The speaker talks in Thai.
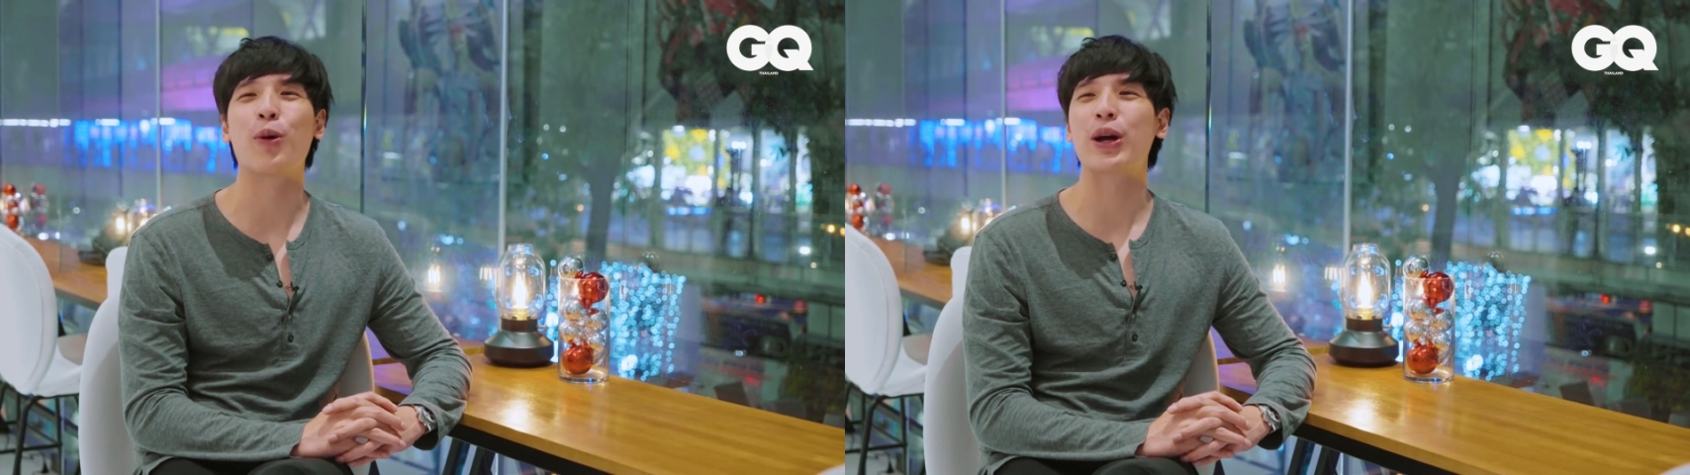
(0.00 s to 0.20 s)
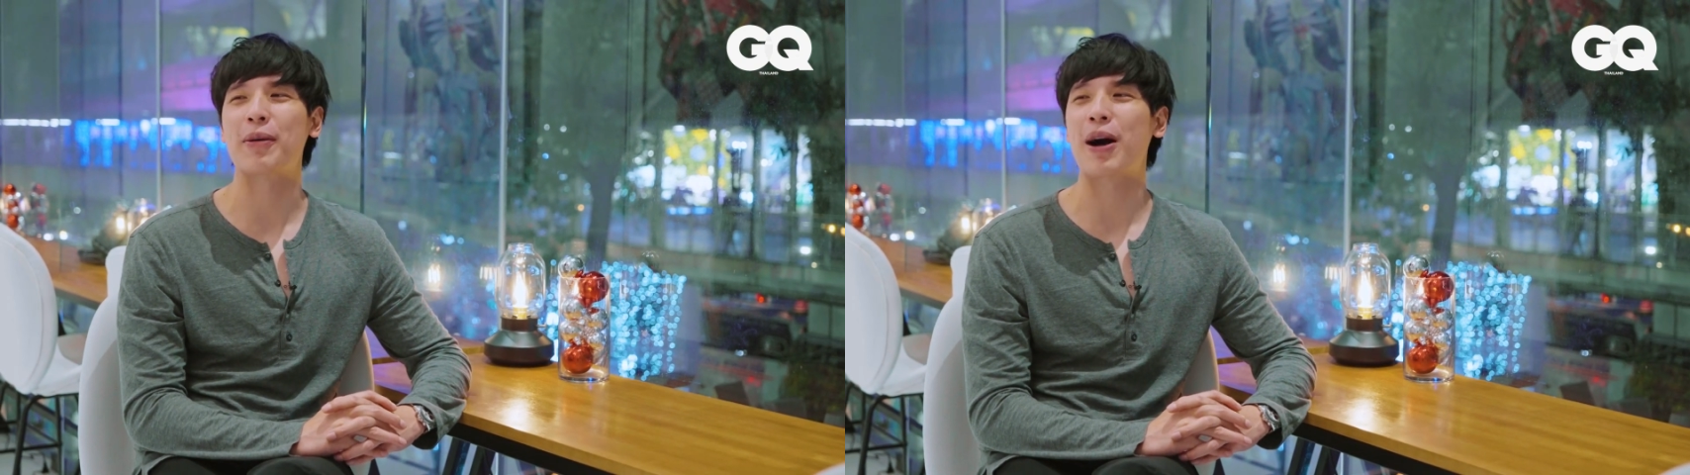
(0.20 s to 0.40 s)

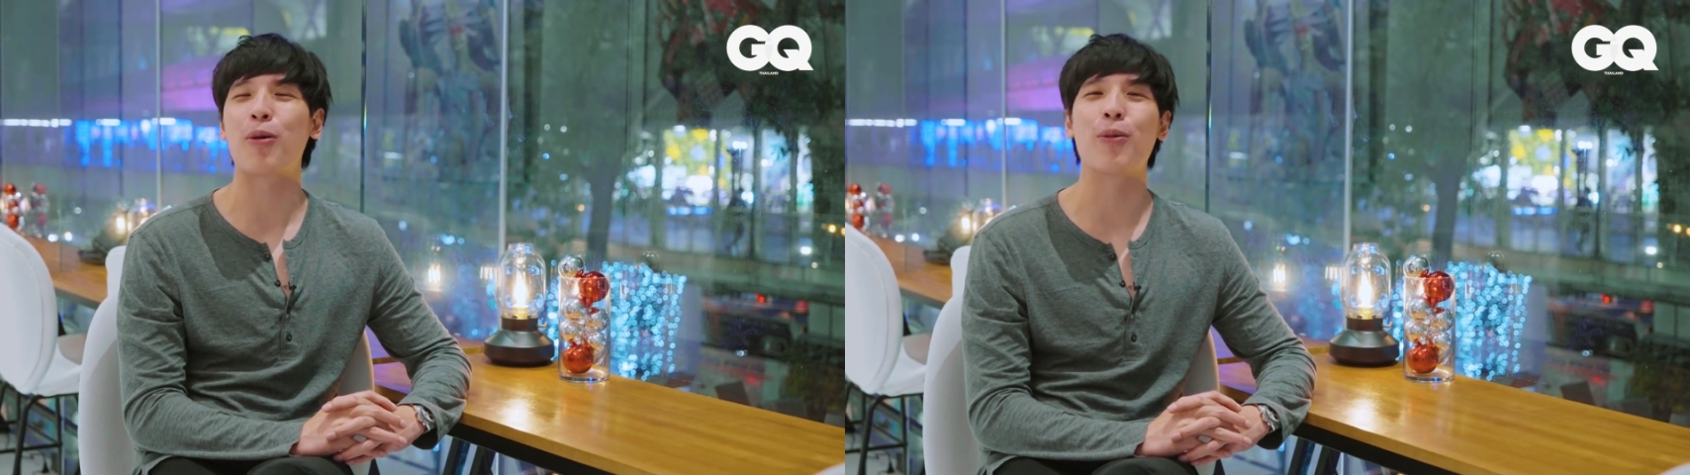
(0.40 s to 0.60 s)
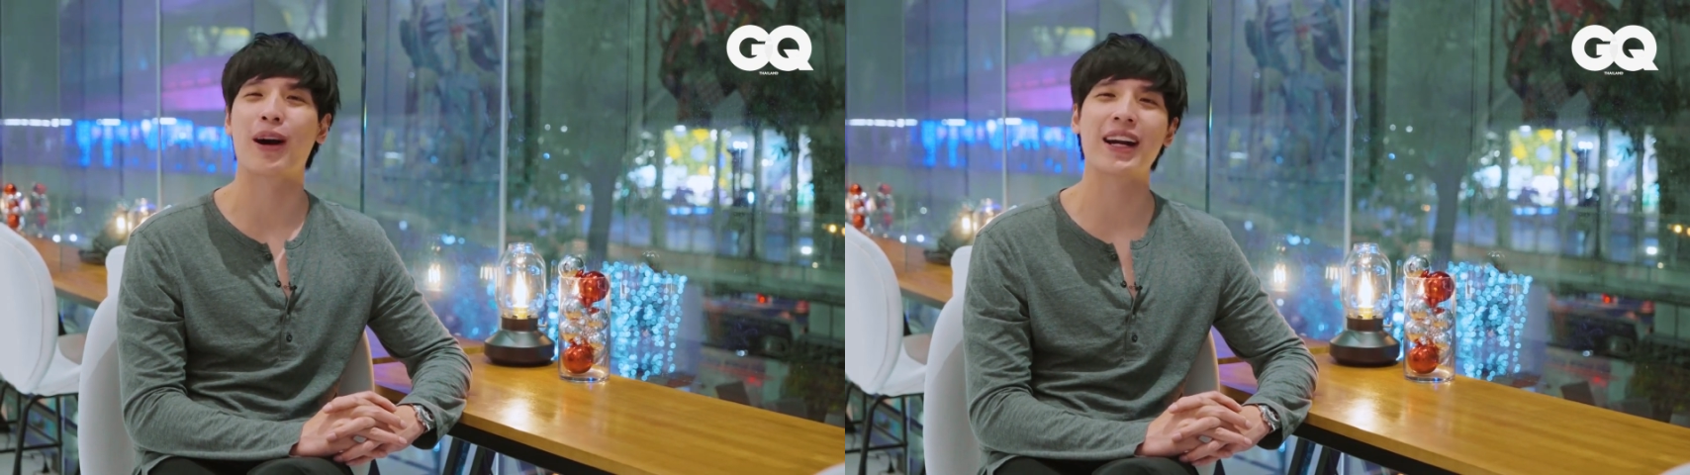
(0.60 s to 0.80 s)
คุยกับเขา
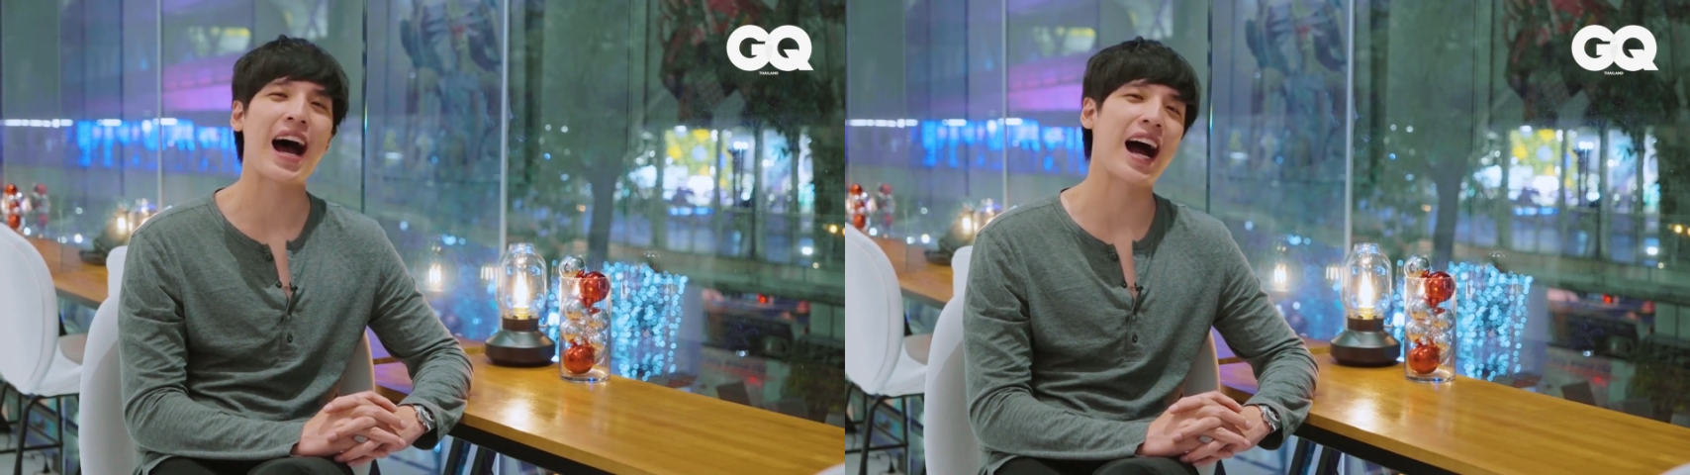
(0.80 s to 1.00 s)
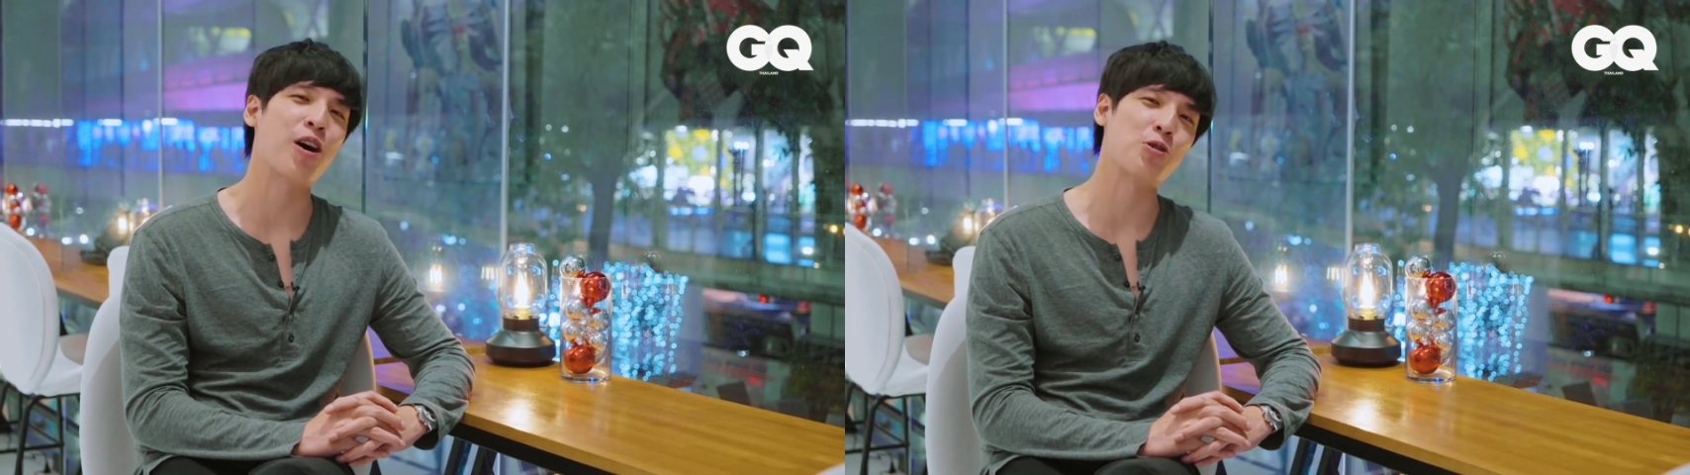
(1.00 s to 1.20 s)
ผมก็
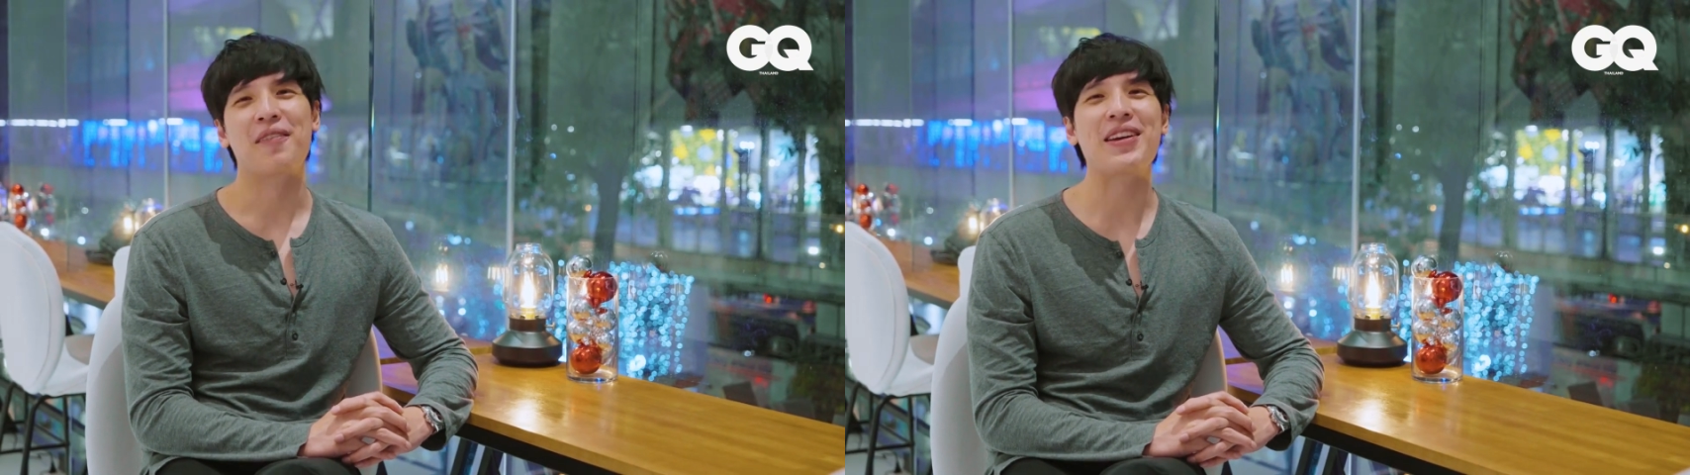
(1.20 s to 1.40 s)
ด่าเขา